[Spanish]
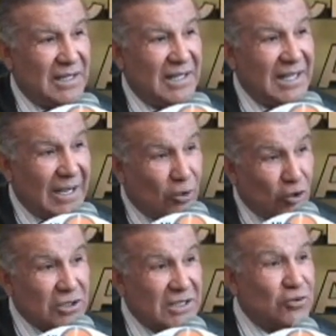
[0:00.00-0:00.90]
en la
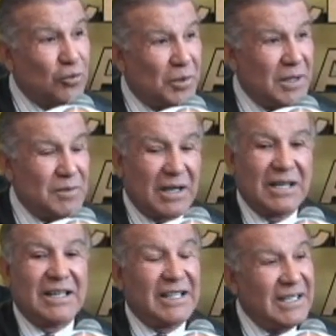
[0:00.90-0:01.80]
Corte Suprema,
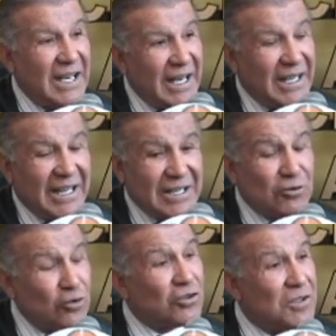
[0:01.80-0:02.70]
y ahí
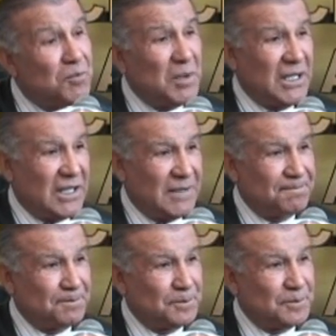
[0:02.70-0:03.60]
eso nos impide
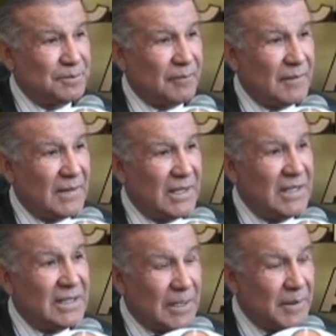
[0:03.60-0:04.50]

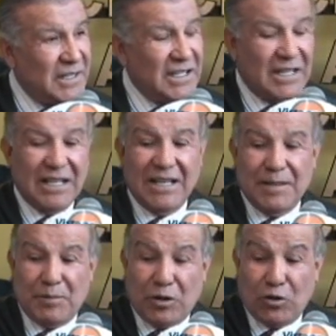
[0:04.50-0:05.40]
intervenir,
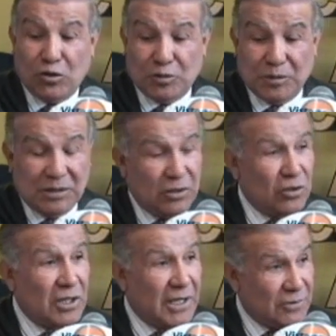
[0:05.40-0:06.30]
pero los,
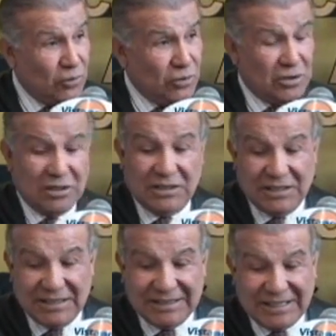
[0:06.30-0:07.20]
los de Jesús
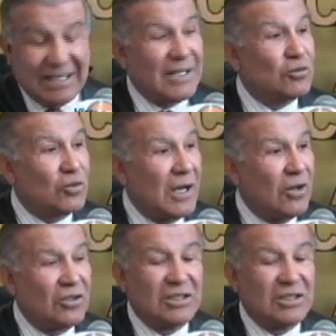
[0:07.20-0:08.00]
se han clausurado,